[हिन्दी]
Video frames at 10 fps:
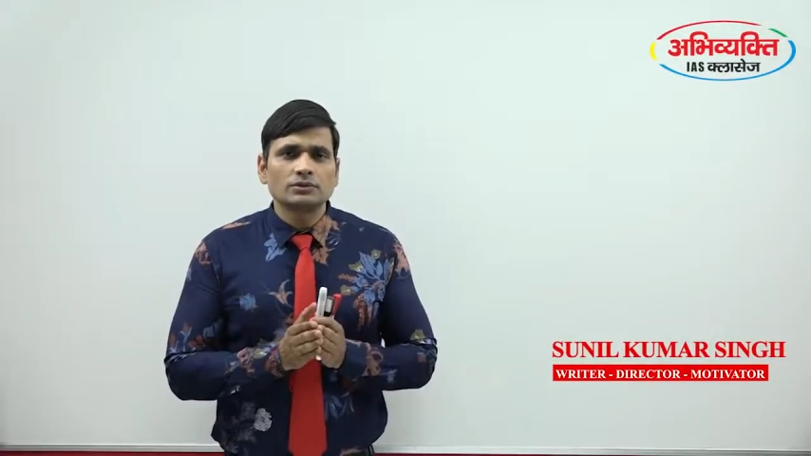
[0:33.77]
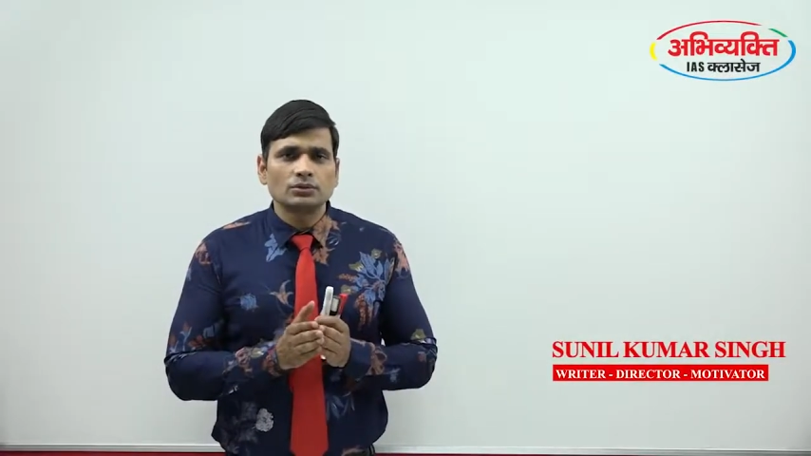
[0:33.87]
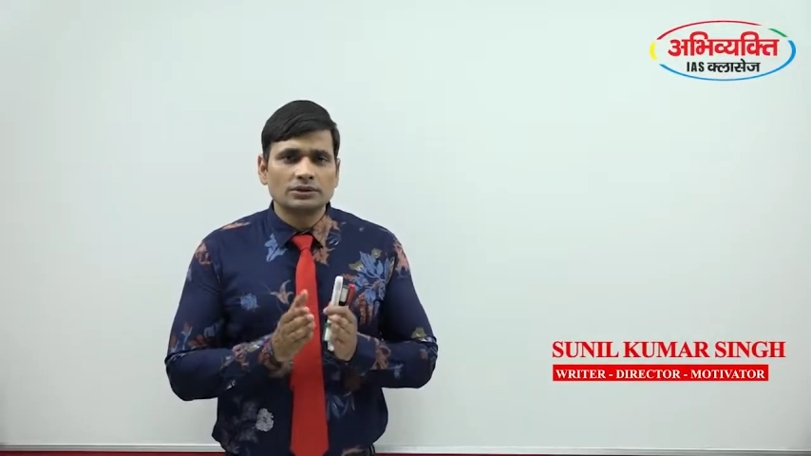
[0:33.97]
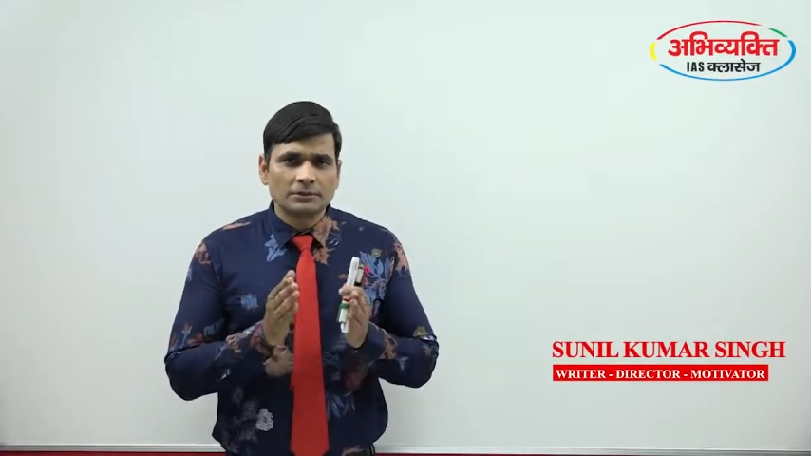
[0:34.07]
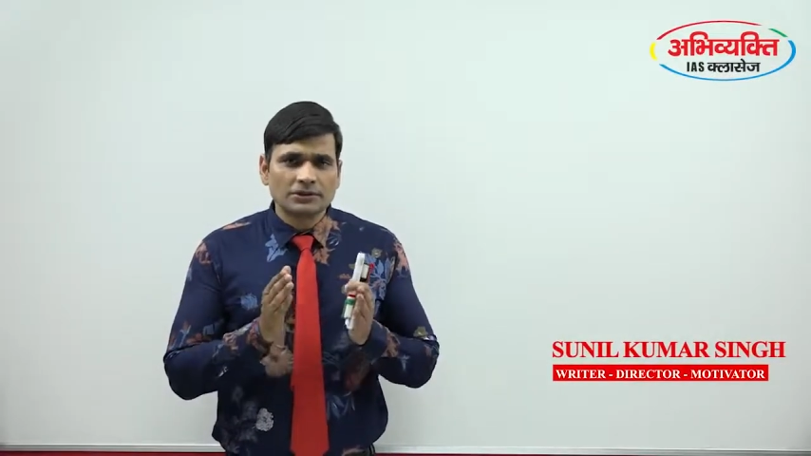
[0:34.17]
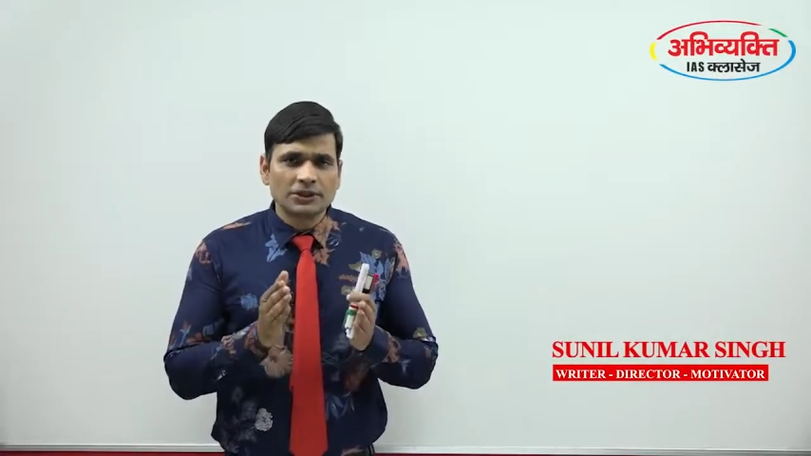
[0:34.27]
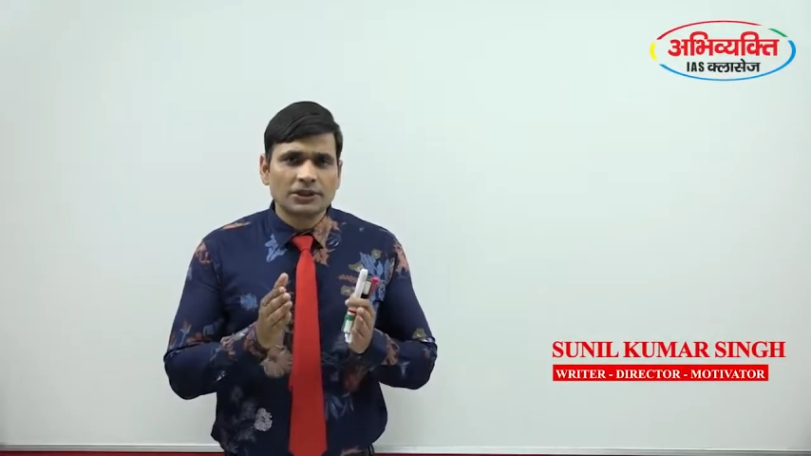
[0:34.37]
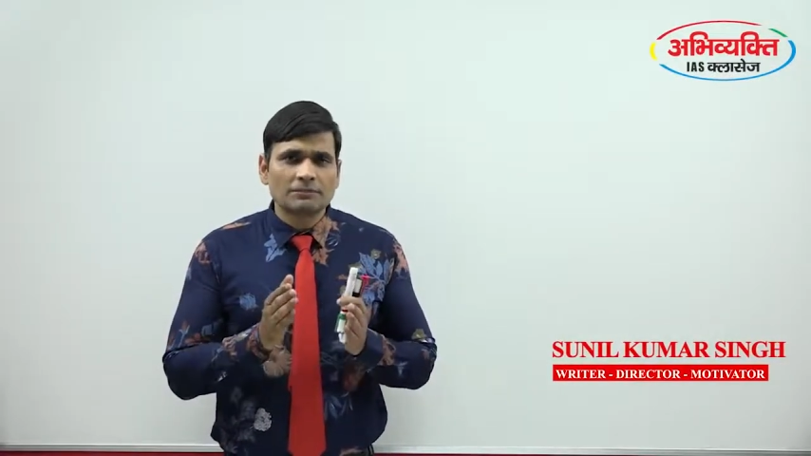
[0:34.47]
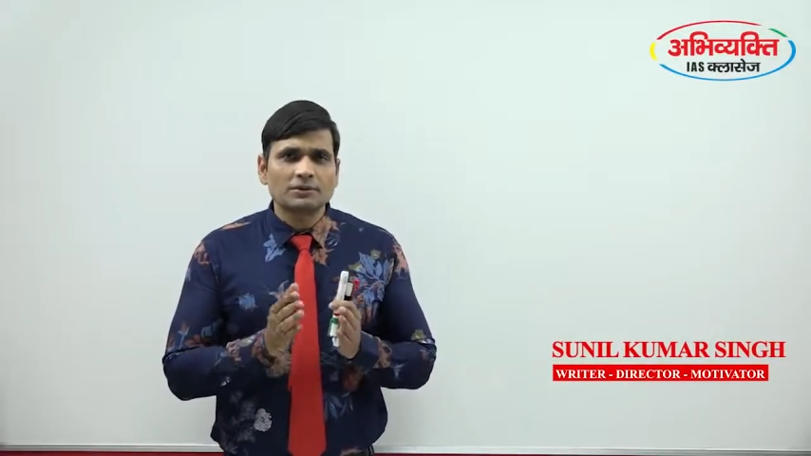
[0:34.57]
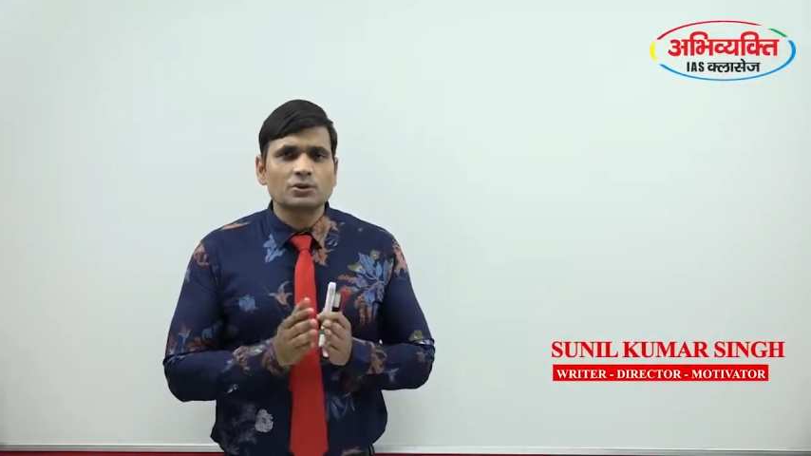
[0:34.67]
को समझने
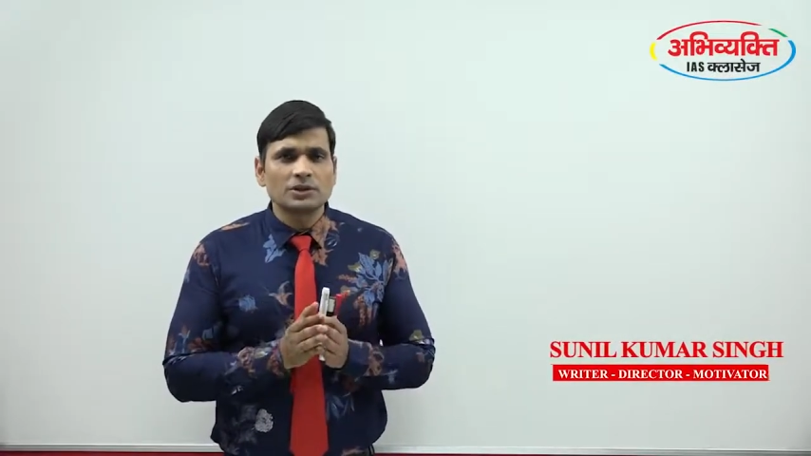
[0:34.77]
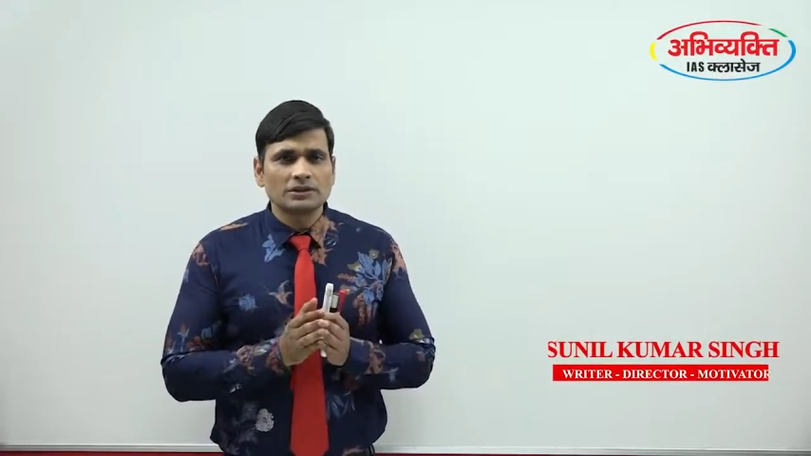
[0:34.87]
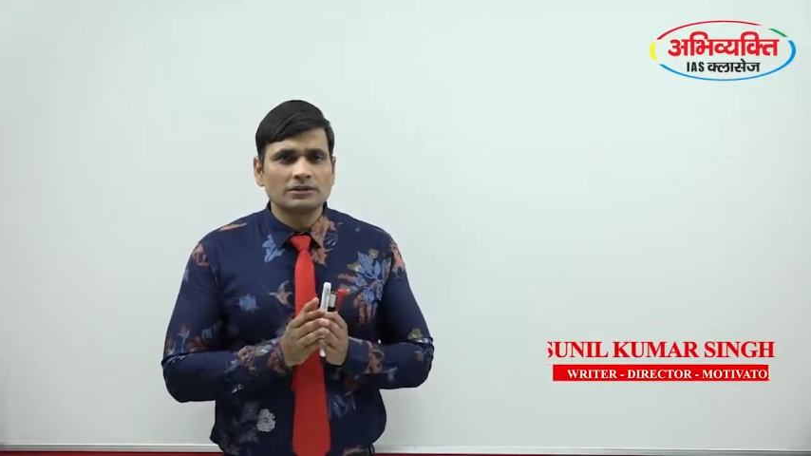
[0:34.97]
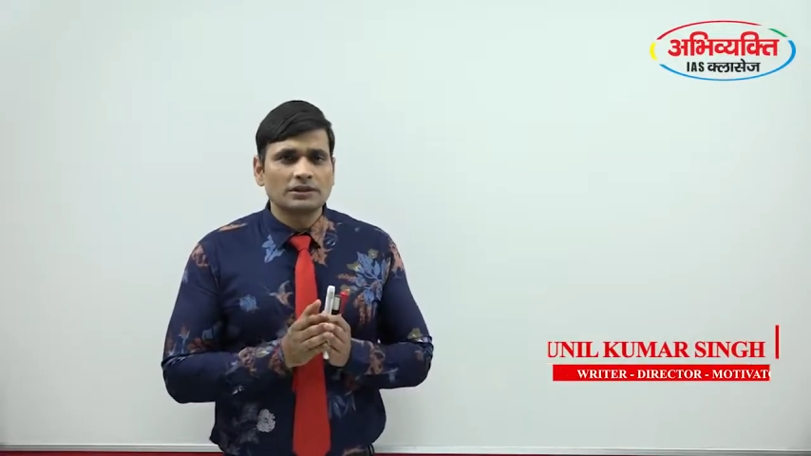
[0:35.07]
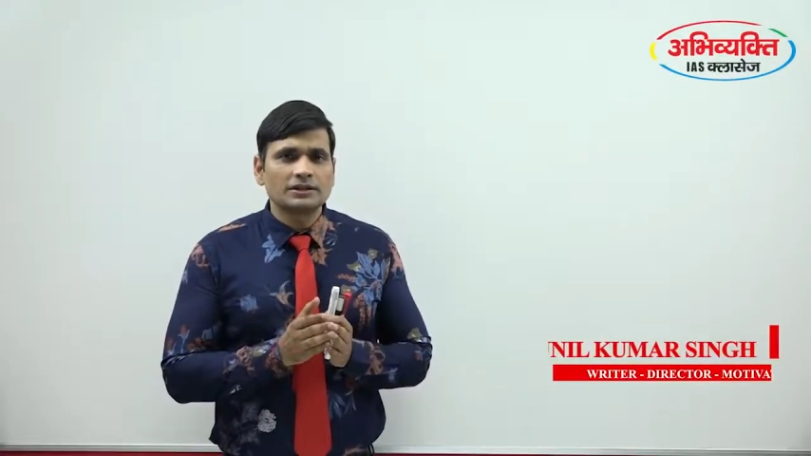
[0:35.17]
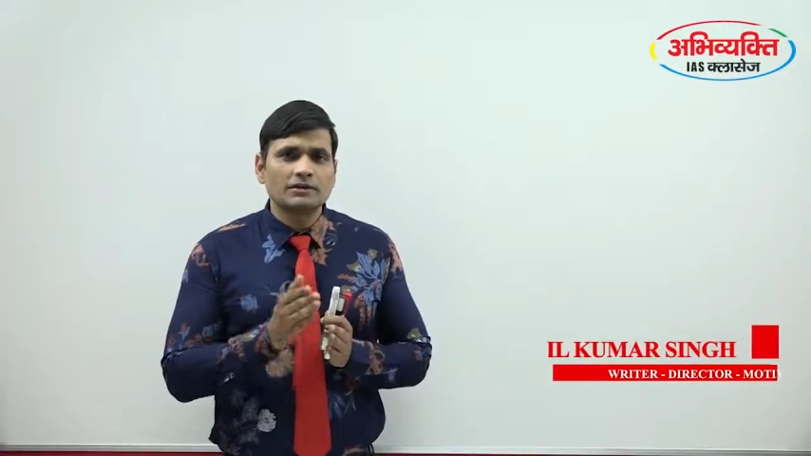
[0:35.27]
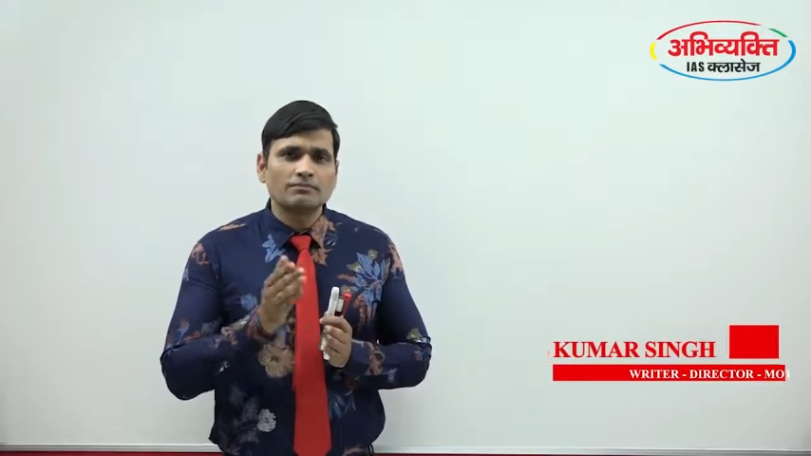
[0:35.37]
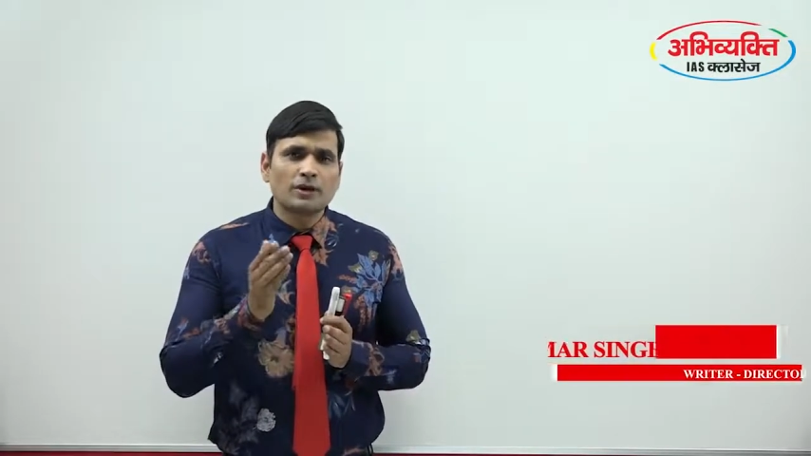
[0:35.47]
के पश्चात तथा